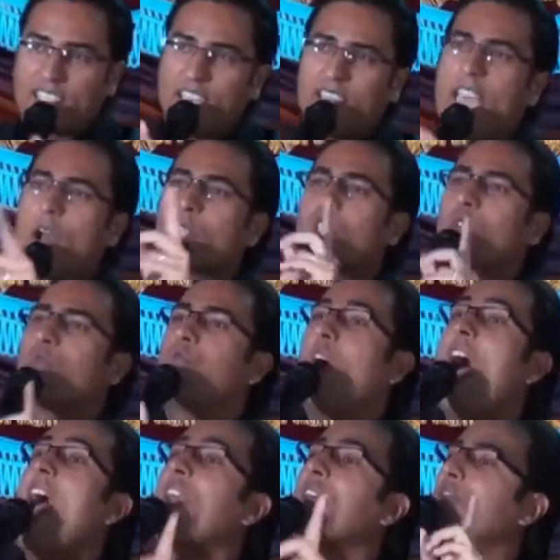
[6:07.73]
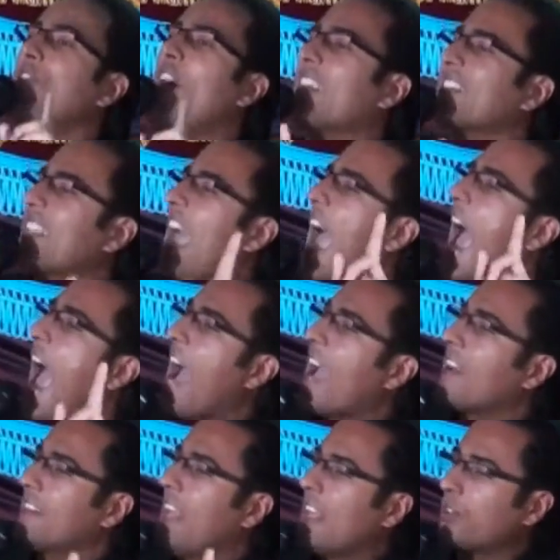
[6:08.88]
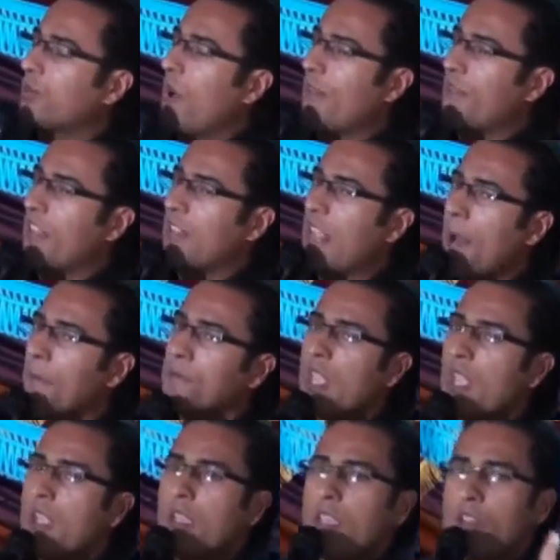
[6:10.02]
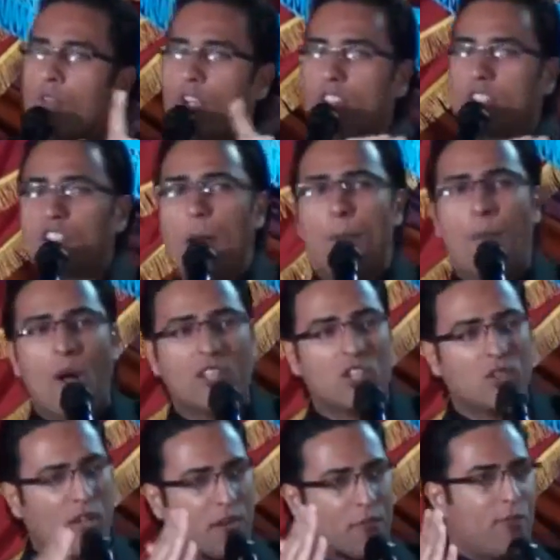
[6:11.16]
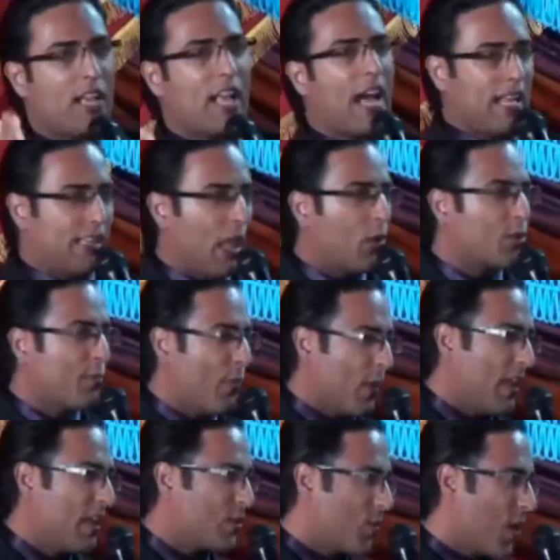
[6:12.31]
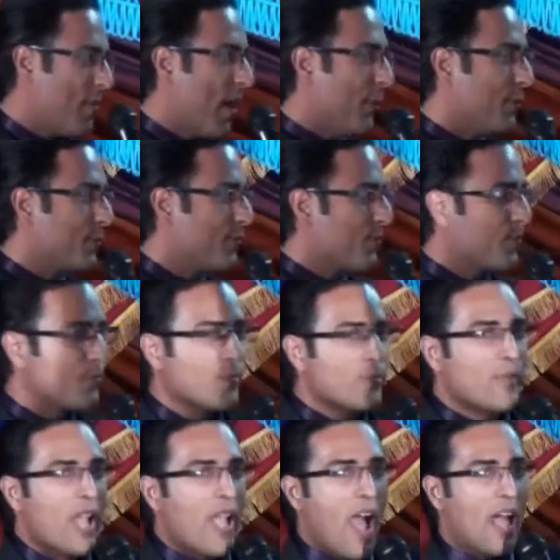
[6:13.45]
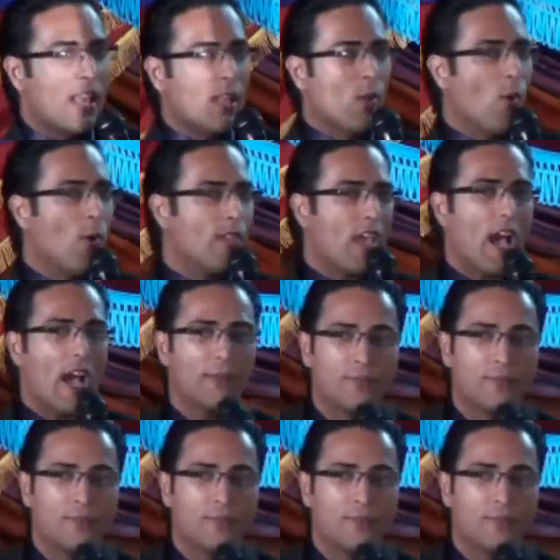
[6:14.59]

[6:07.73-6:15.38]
que Deus vai fazer na sua vida. E você já pode glorificar a Deus por isso, irmão. Aleluia.